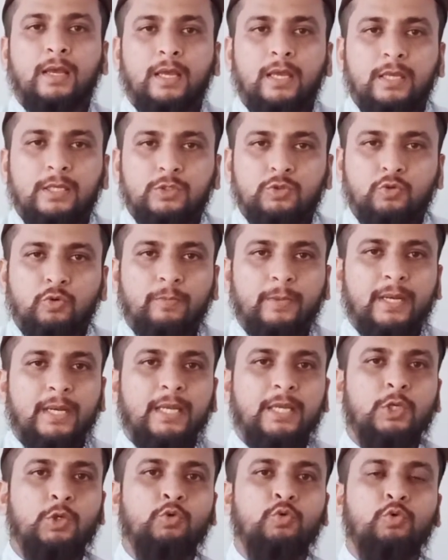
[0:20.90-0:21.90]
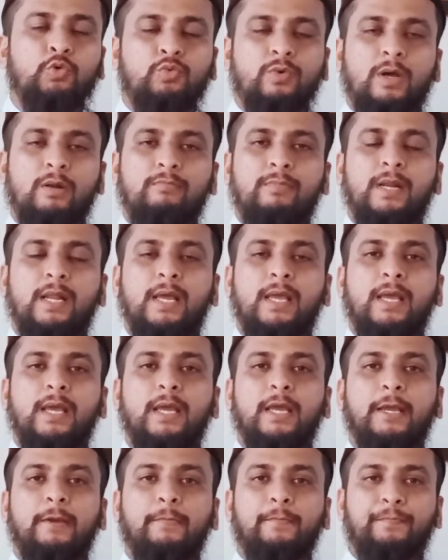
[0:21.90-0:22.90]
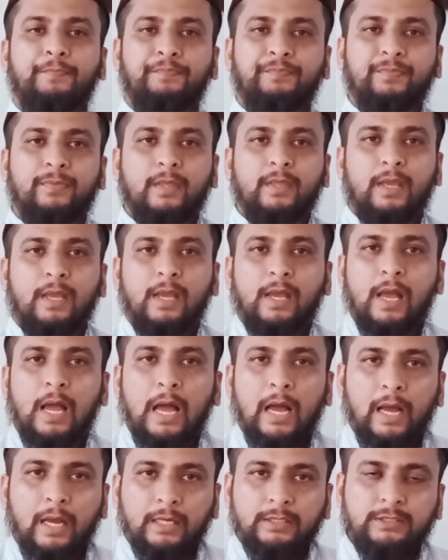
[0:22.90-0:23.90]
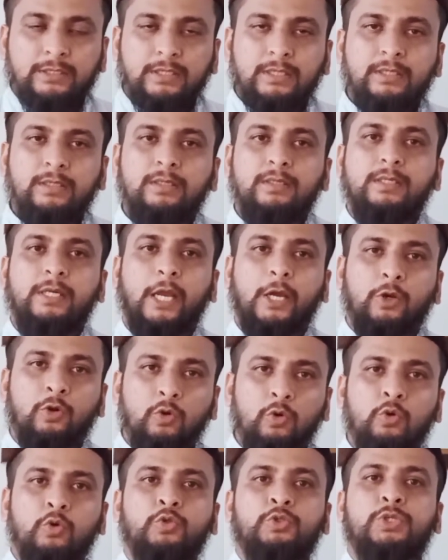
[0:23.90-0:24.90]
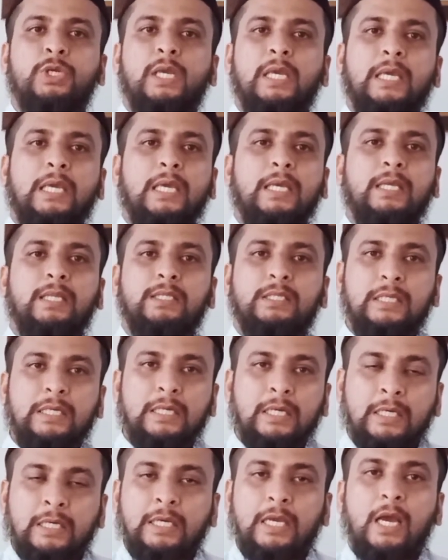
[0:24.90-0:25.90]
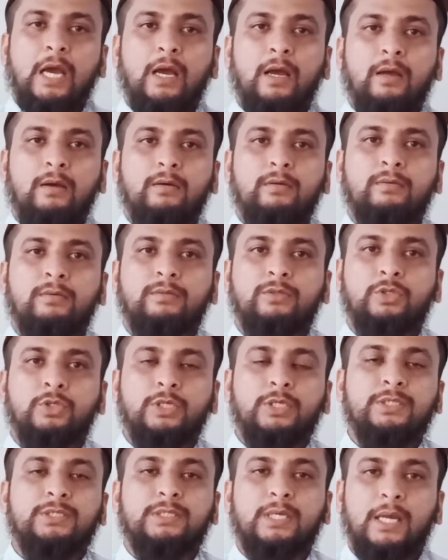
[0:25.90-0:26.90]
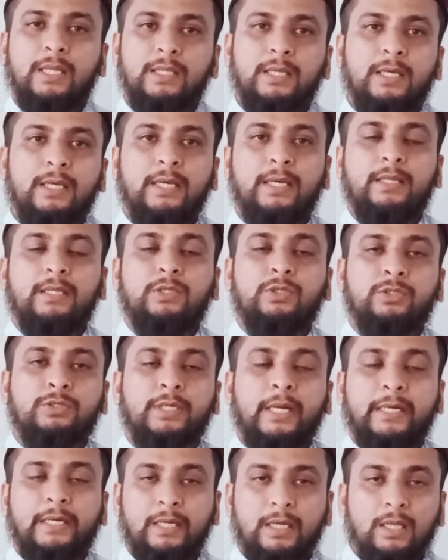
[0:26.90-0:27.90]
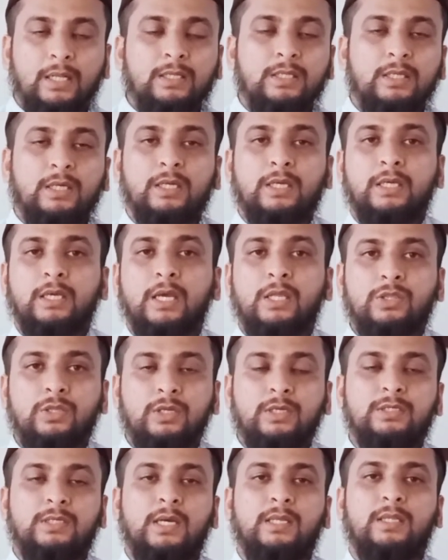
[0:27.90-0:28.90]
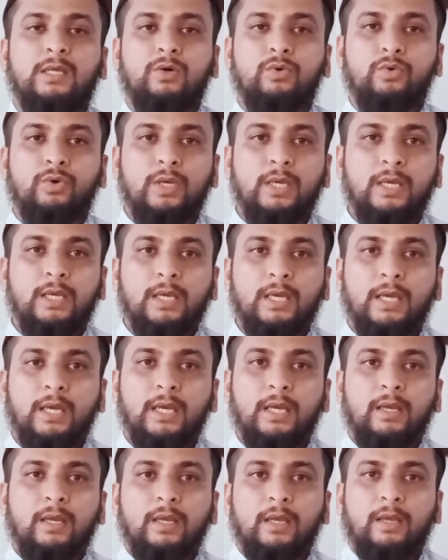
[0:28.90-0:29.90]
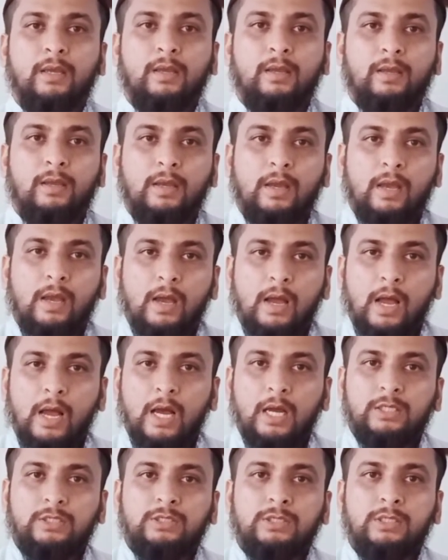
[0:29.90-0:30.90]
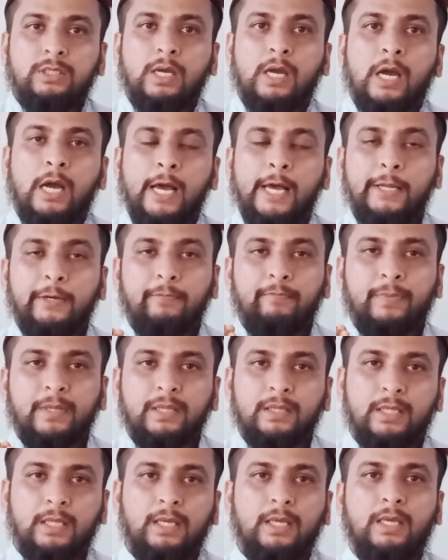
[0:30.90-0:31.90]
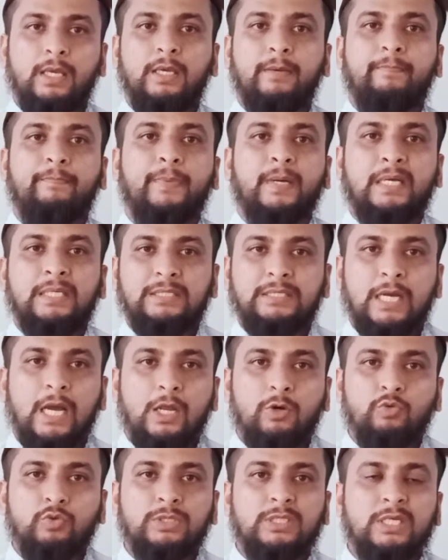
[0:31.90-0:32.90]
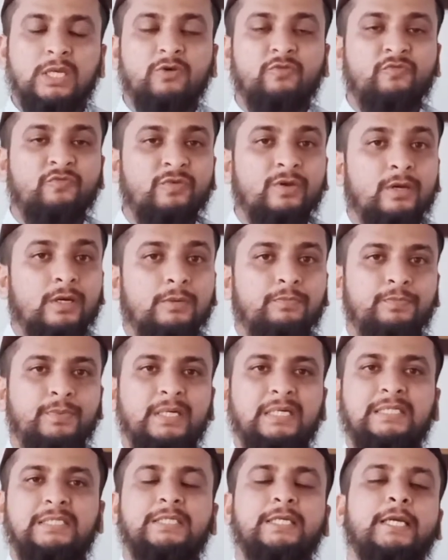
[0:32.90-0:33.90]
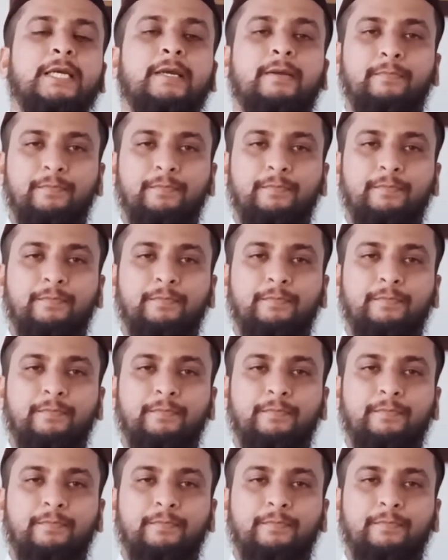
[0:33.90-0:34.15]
इसको मैंने क्यों उनवान बनाया है आज टेक्नोलॉजी की तरक्याँ इतनी ज़्यादा हैं टेक्निकल तरक्याँ इतनी ज़्यादा हो गई हैं कि आज हर बंदे की पहचान उसके फिंगरप्रिंट से है